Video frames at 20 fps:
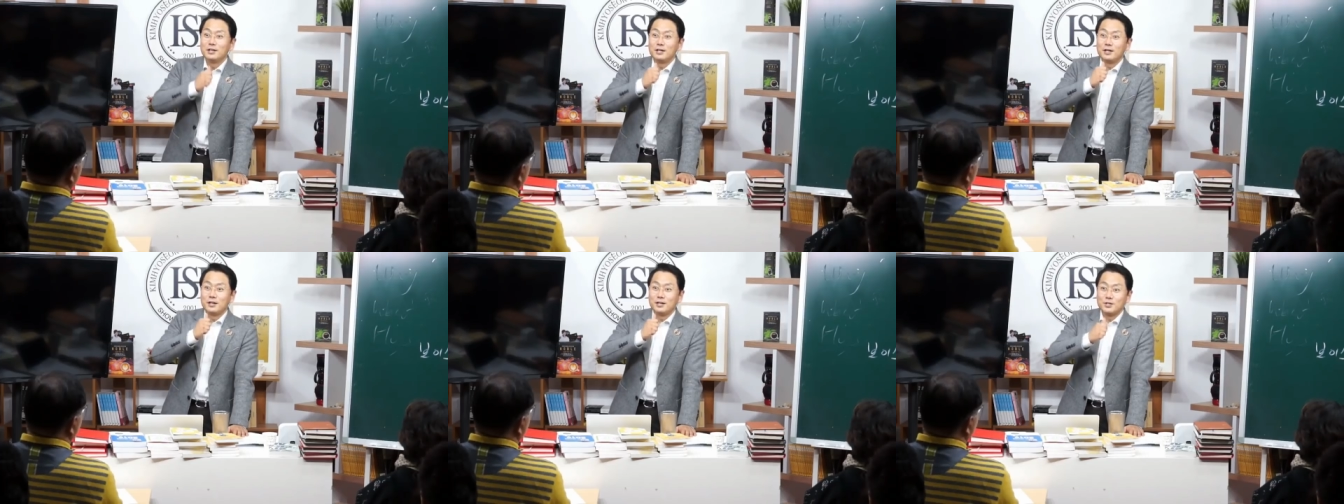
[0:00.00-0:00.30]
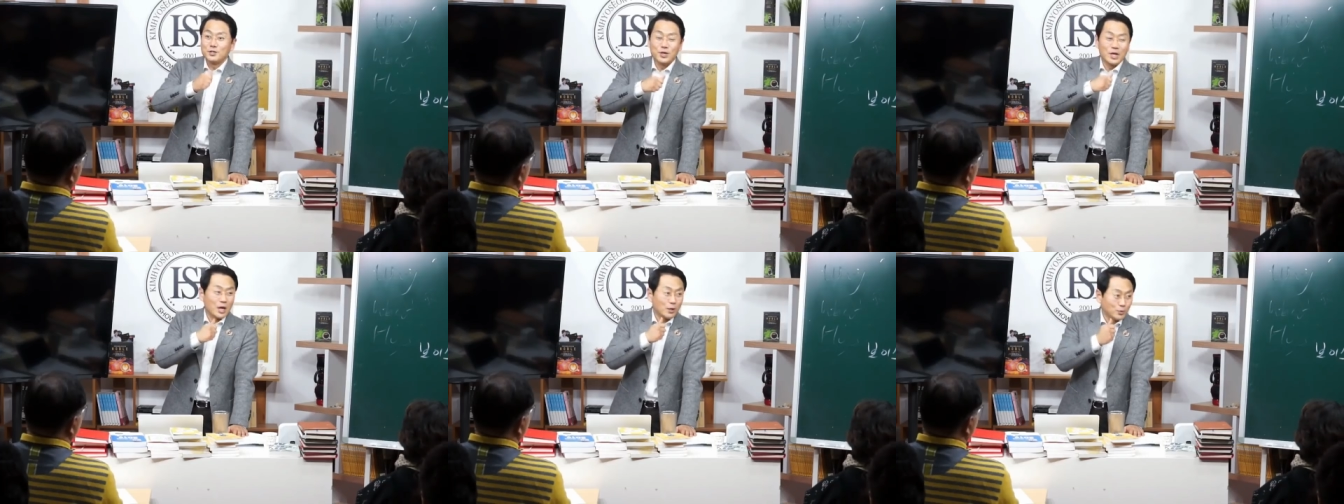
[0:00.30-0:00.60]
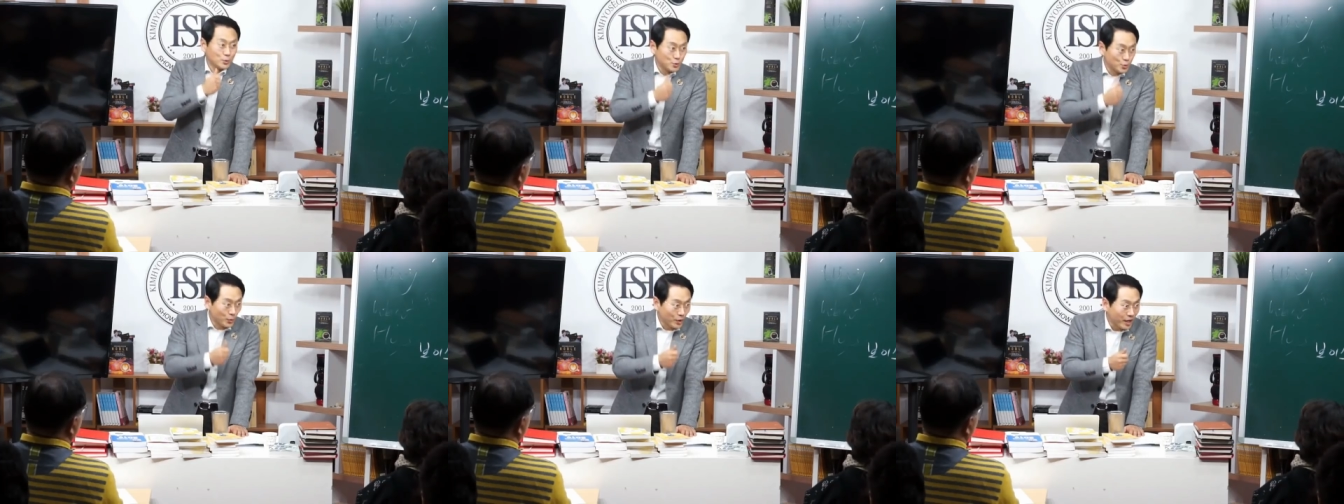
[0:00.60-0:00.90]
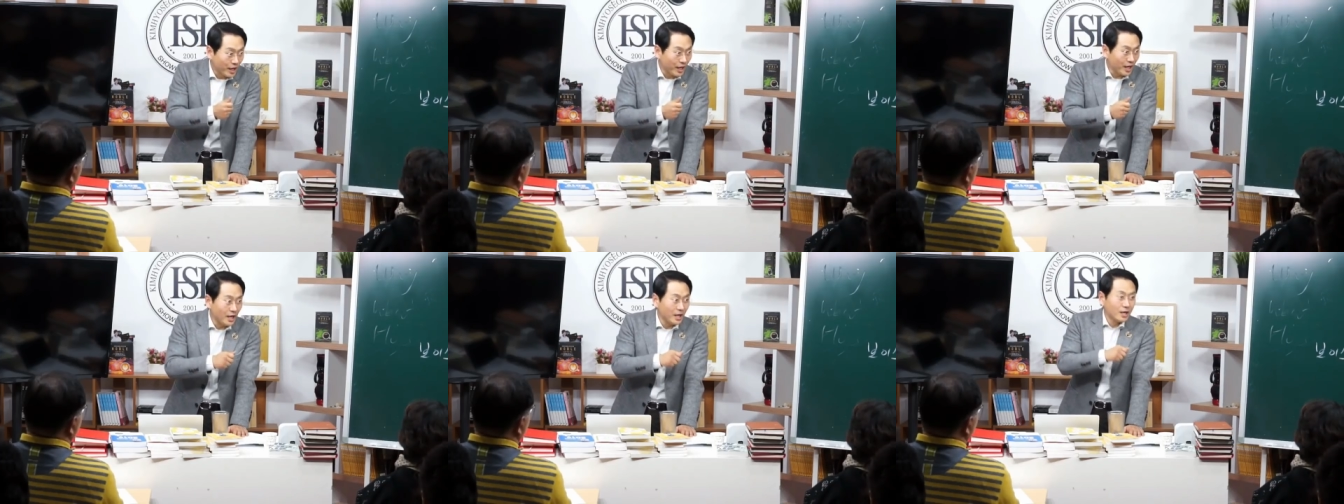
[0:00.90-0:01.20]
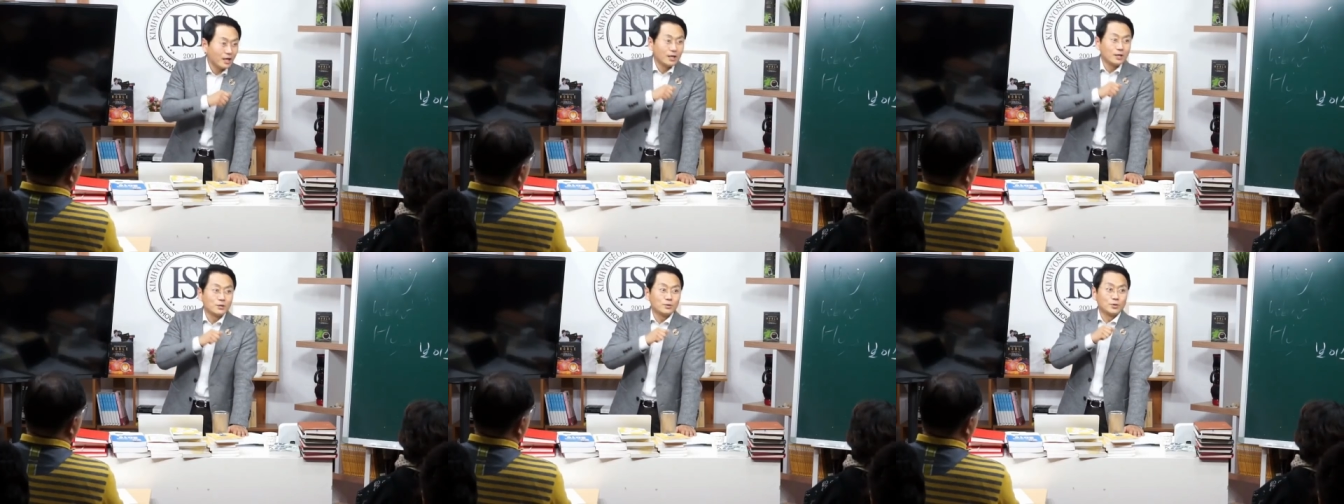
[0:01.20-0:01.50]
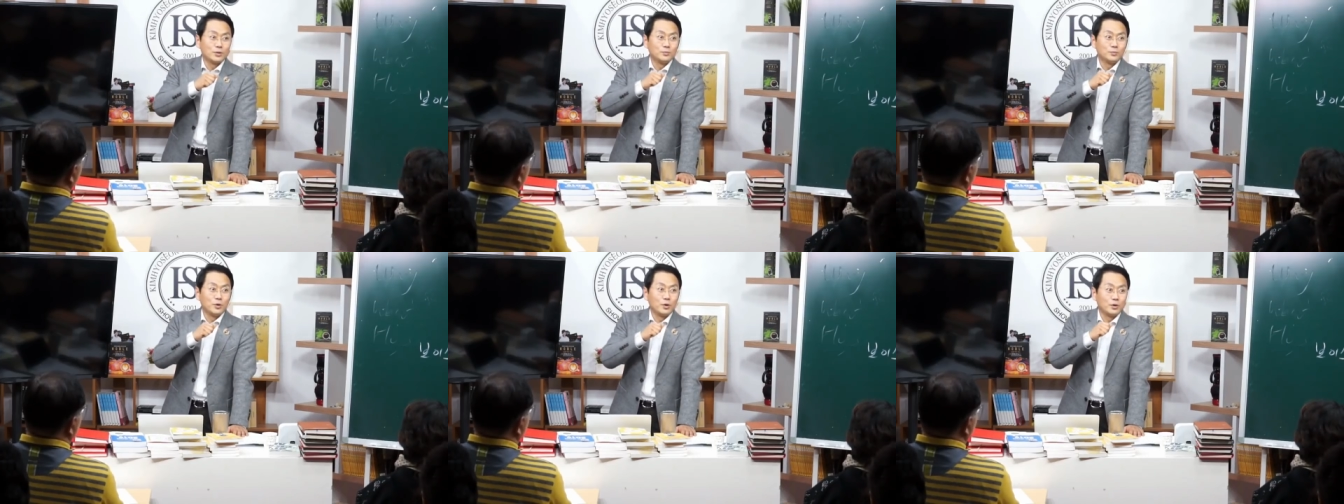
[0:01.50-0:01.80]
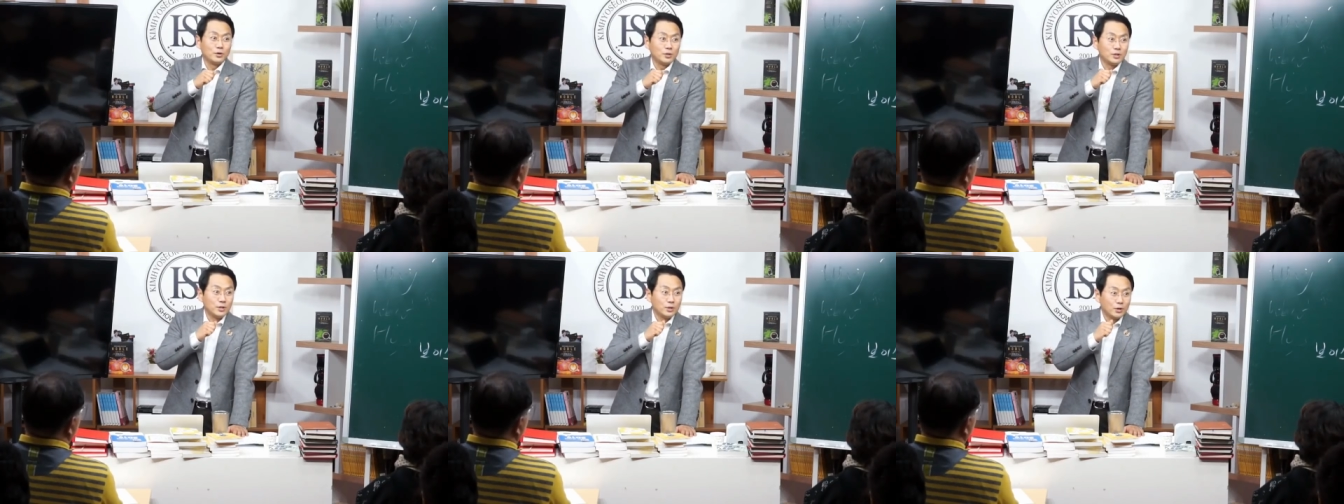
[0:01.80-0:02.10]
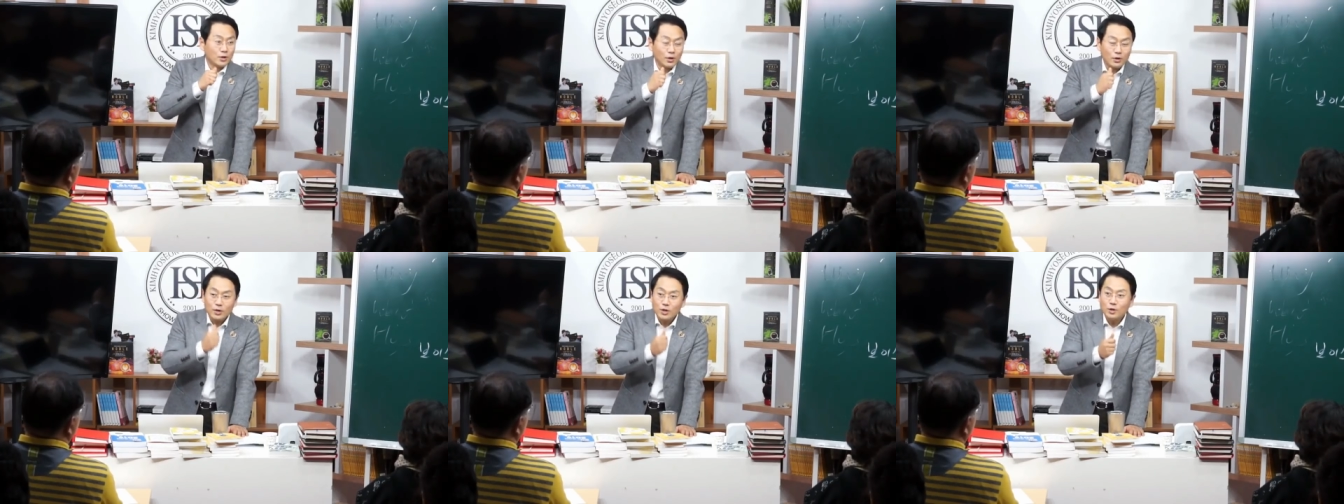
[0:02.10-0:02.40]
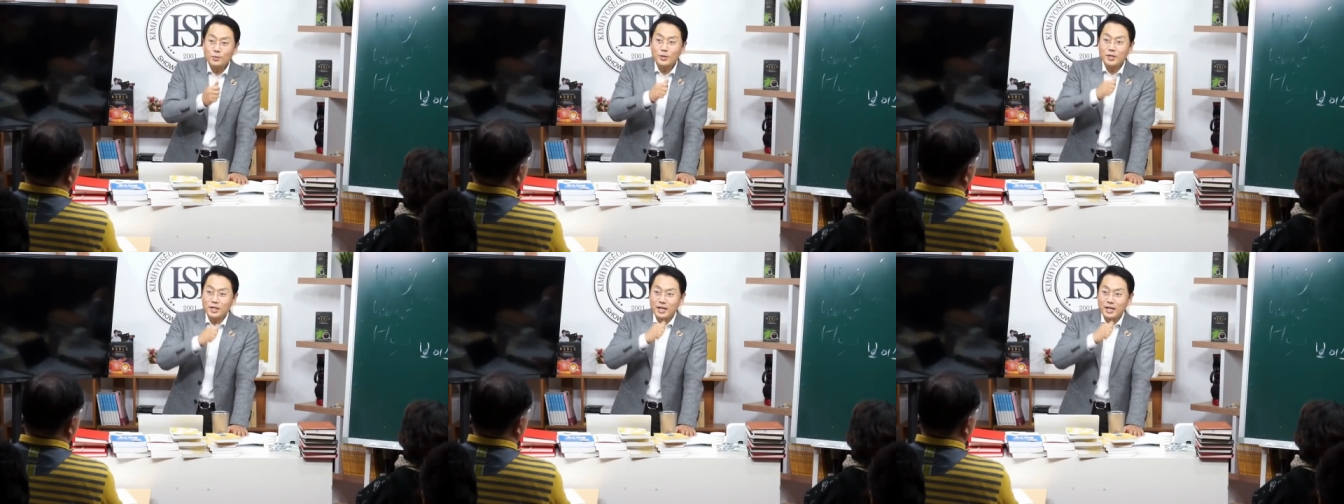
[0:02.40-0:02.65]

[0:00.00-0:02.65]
어, 저희 학원 소개 또는 뭐 이런 커리큘럼에